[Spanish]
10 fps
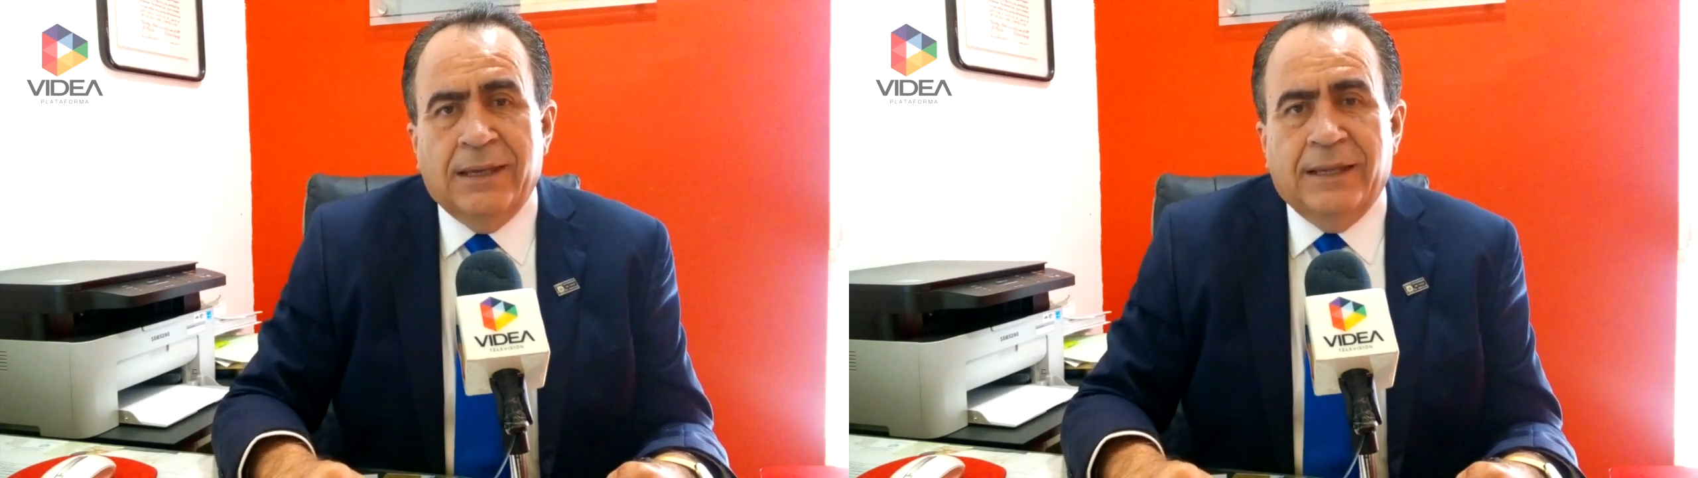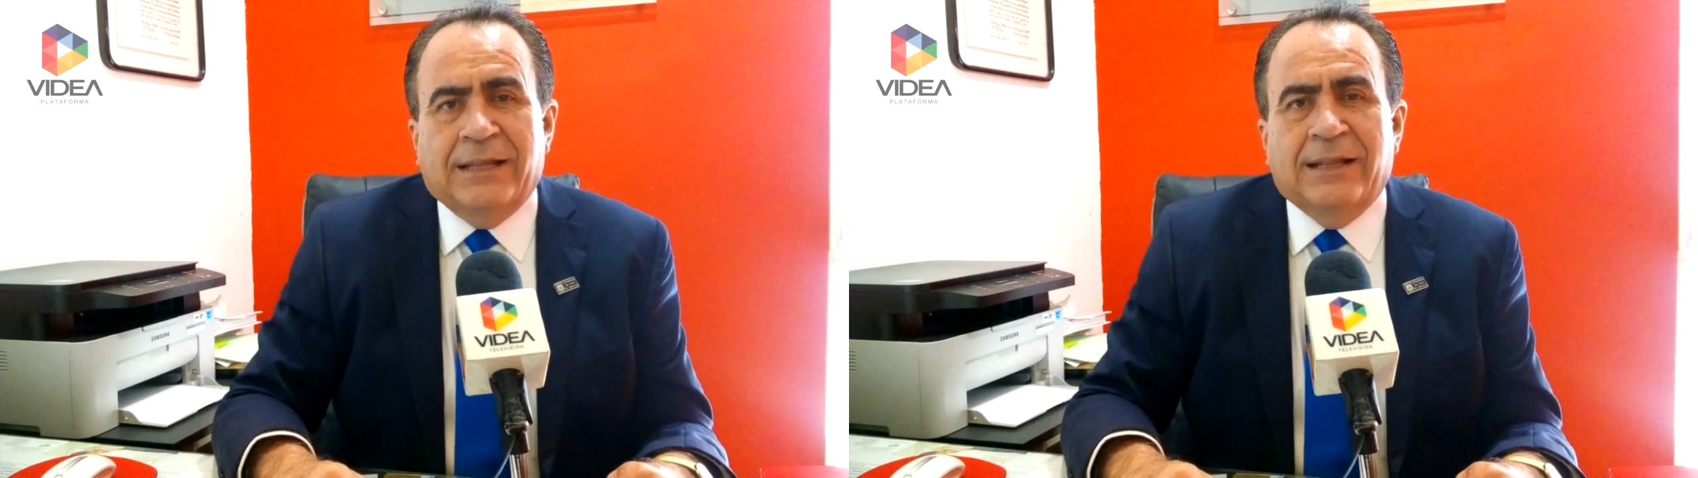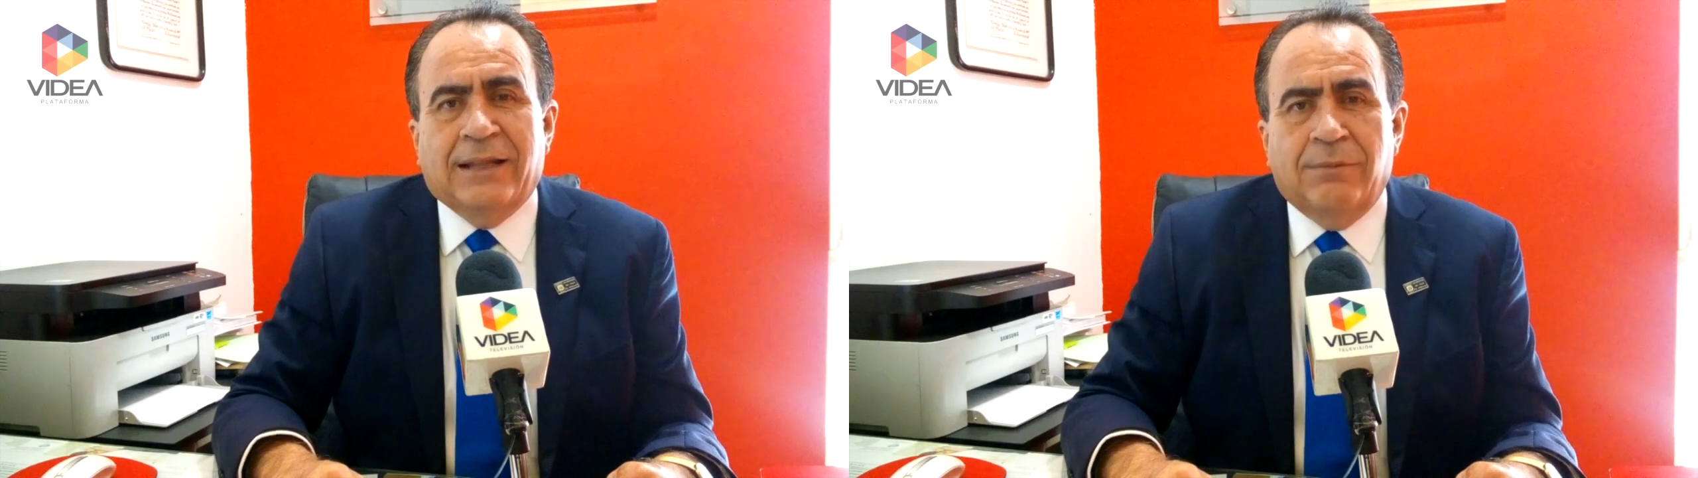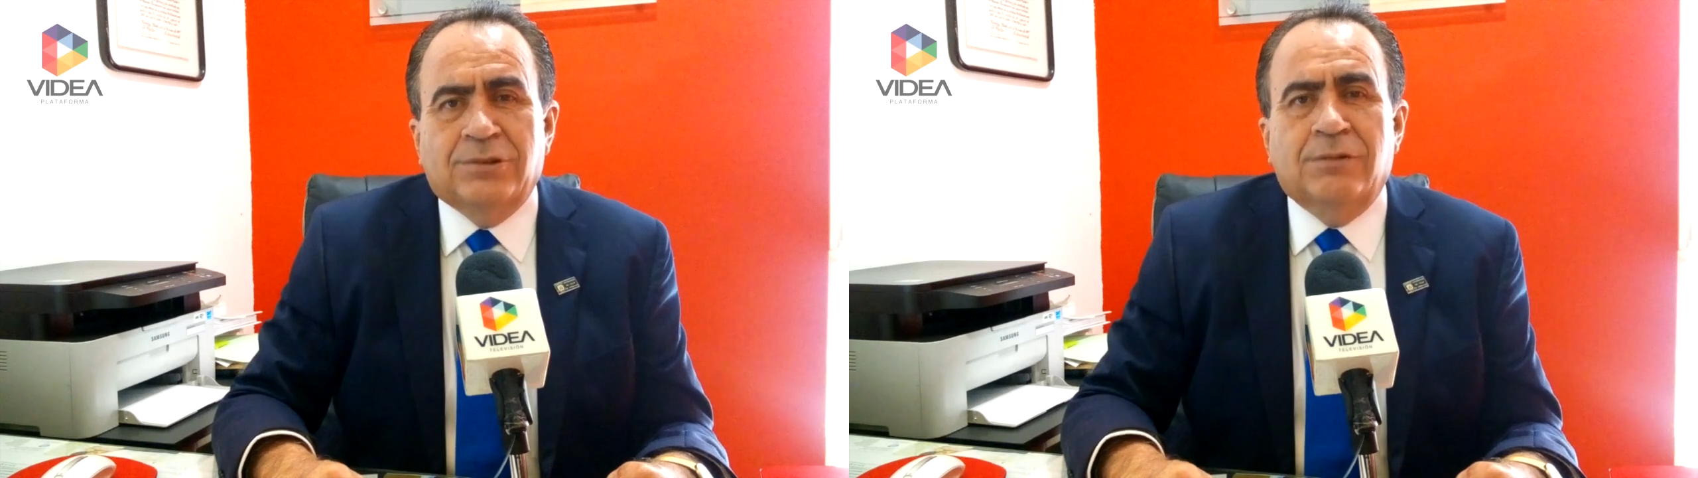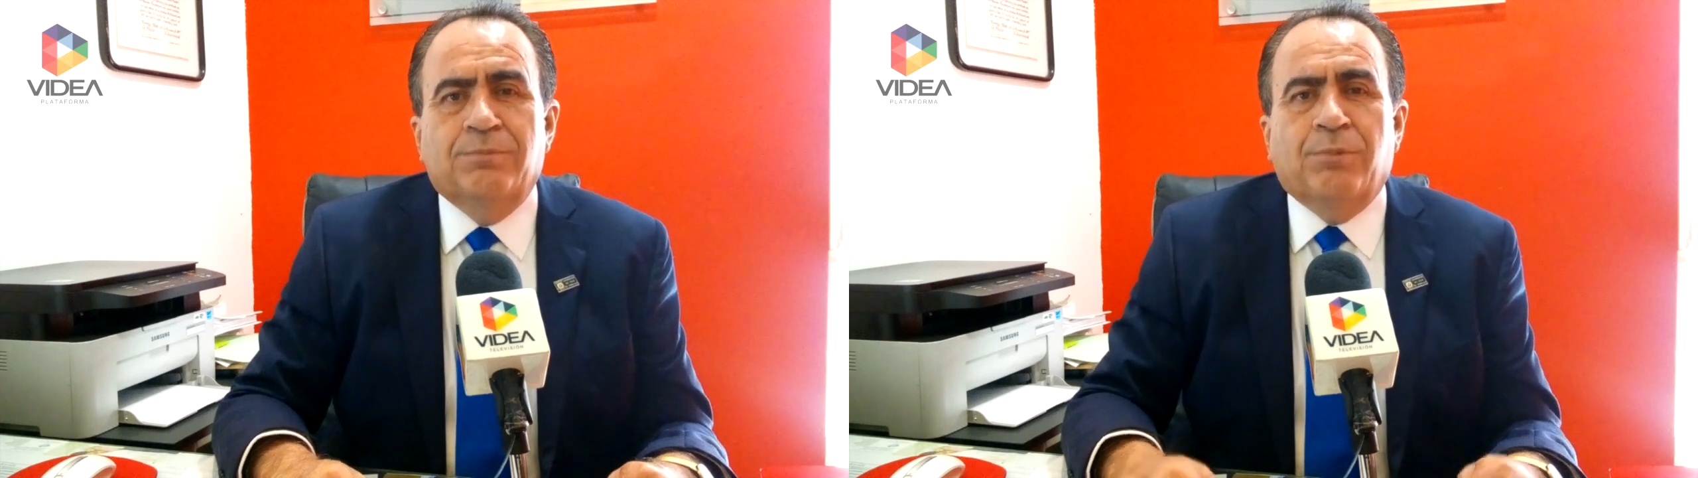Y
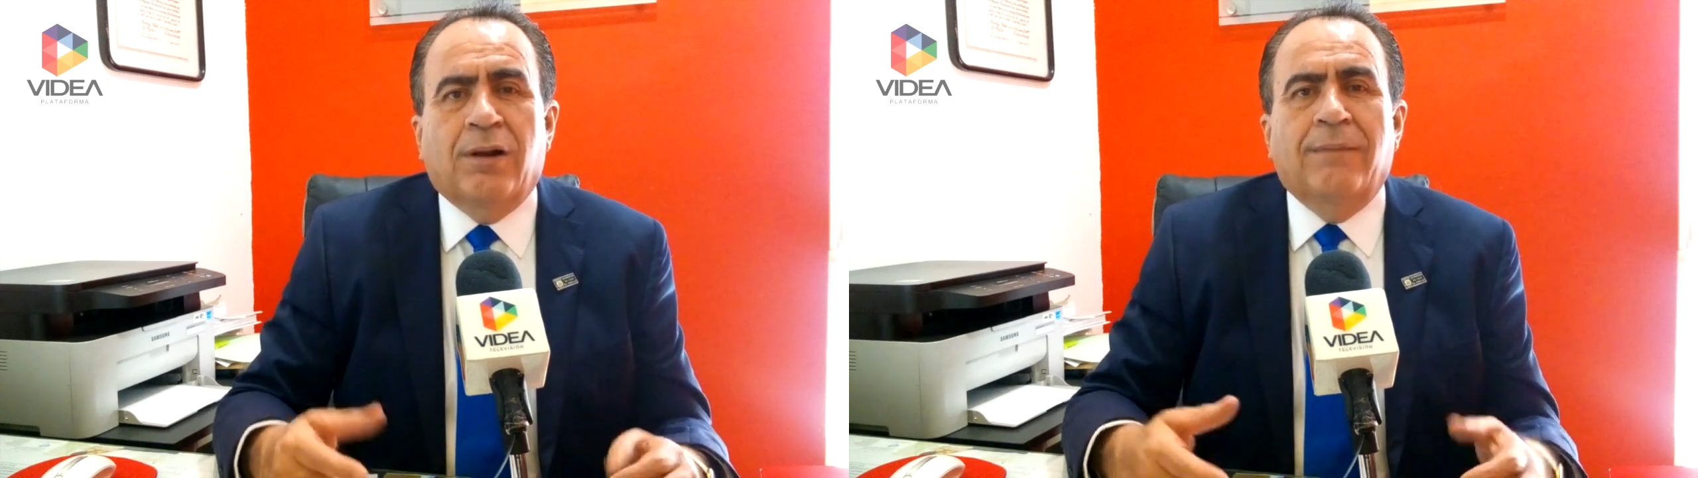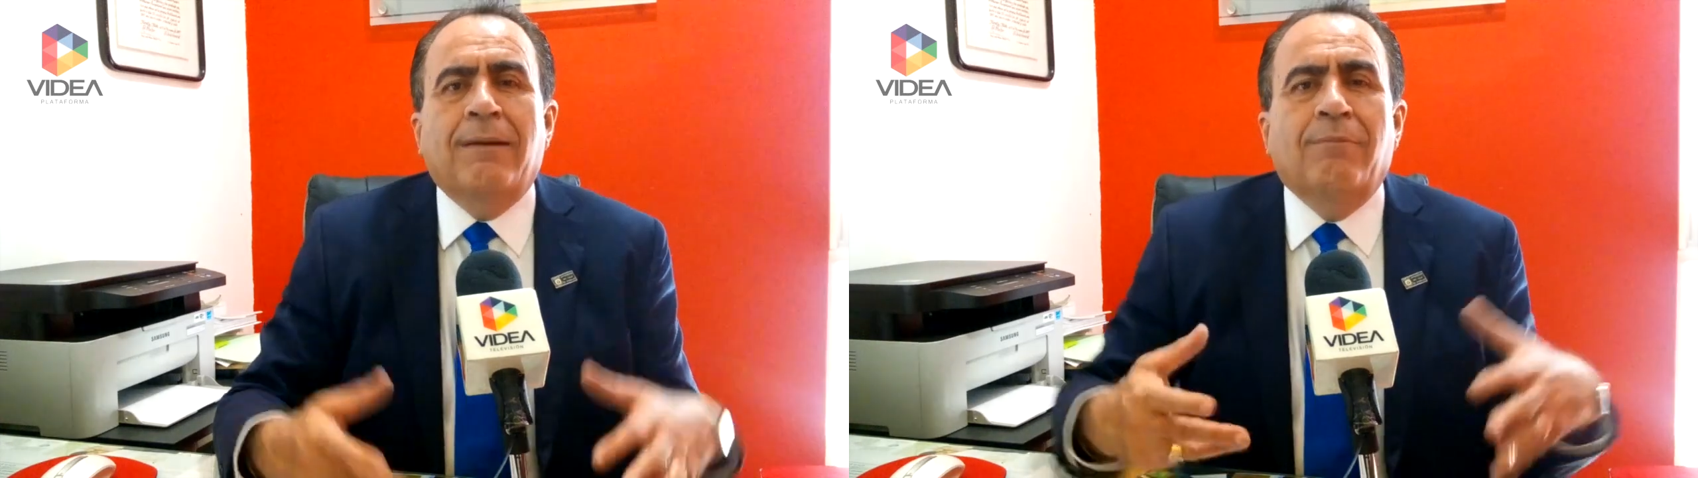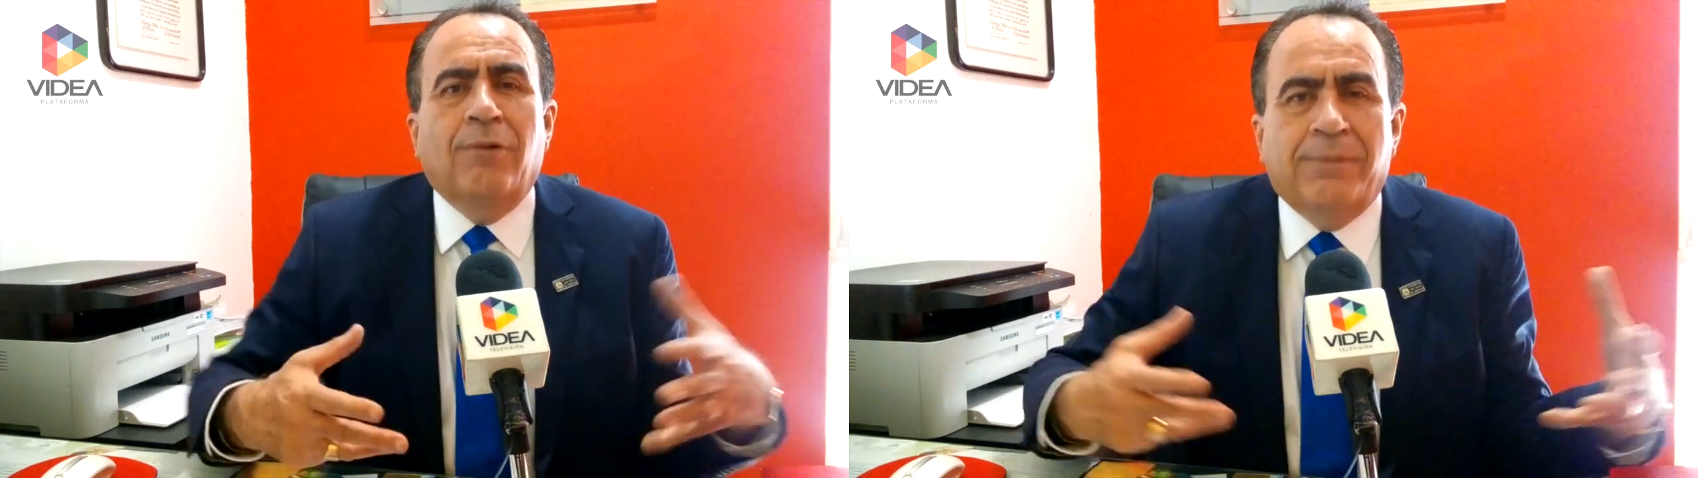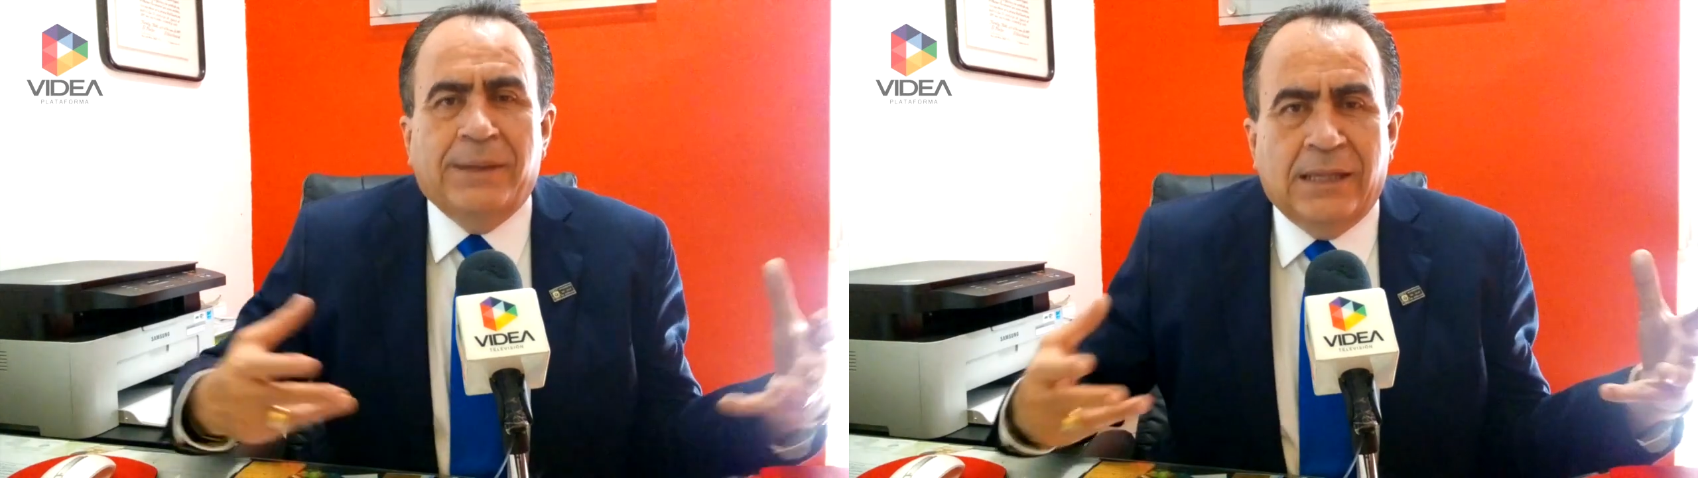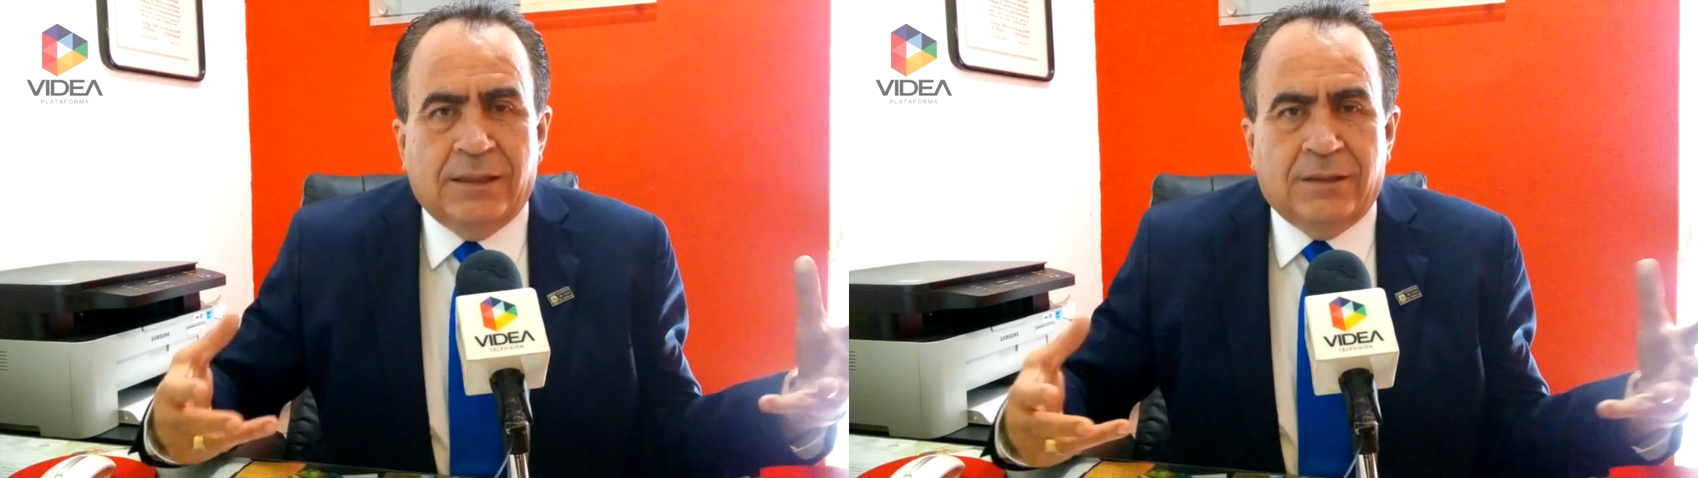tendremos un programa
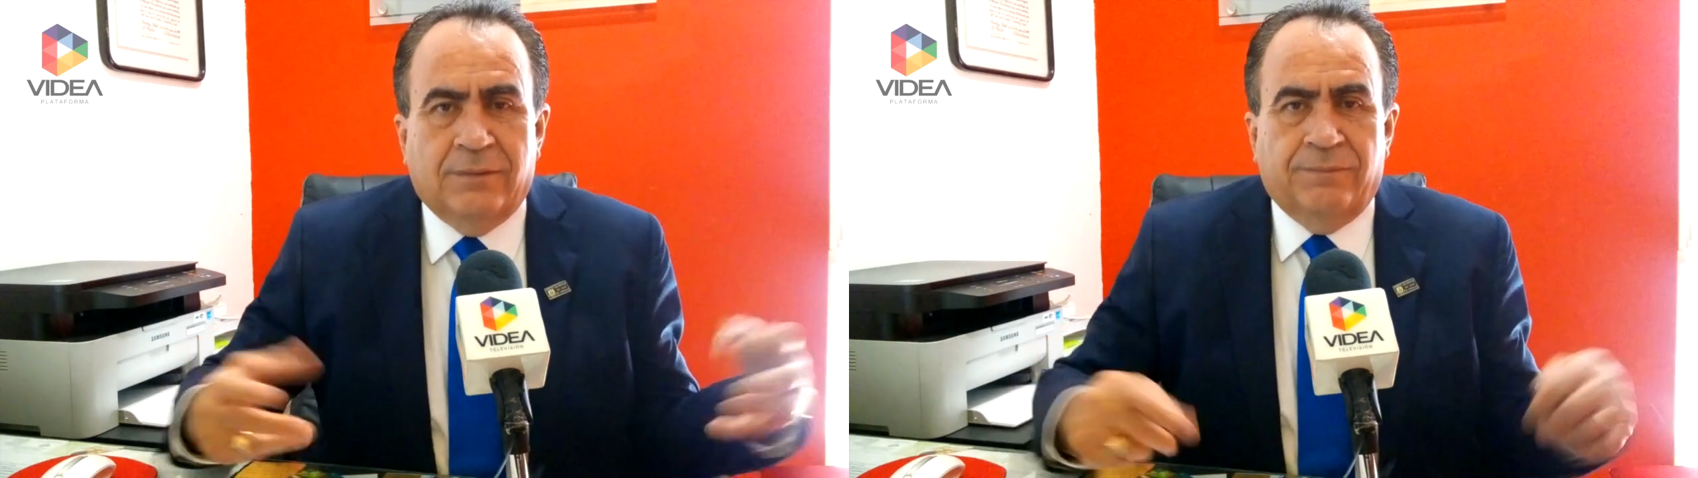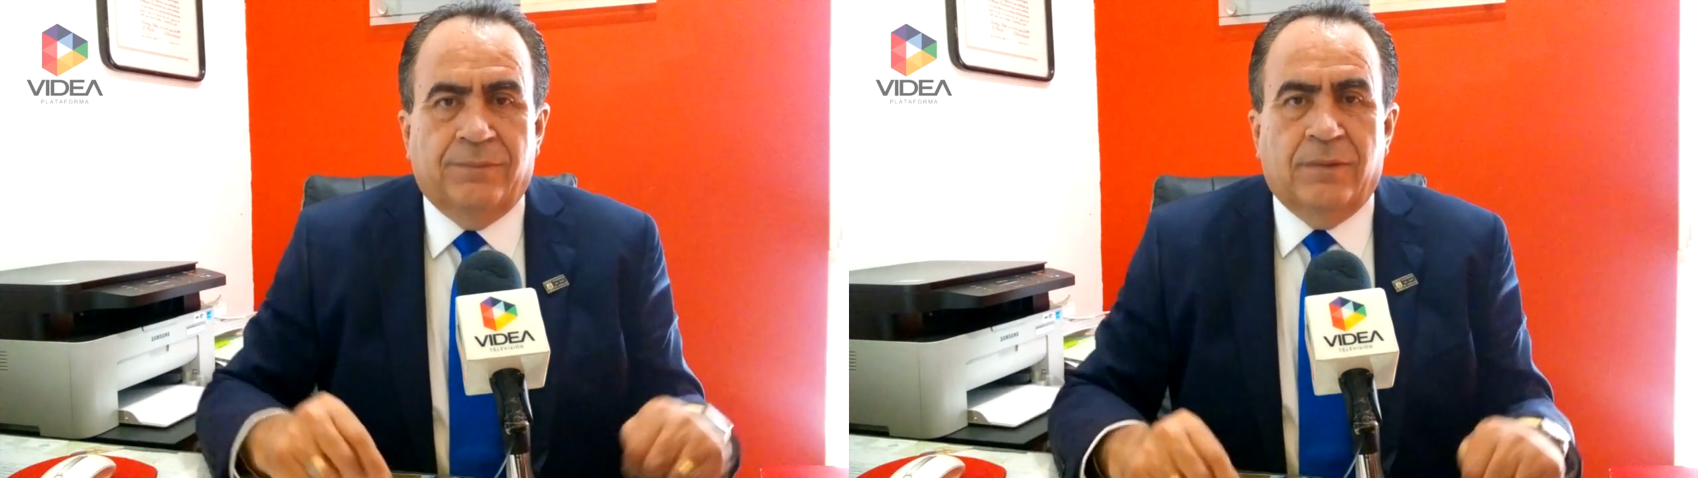movidito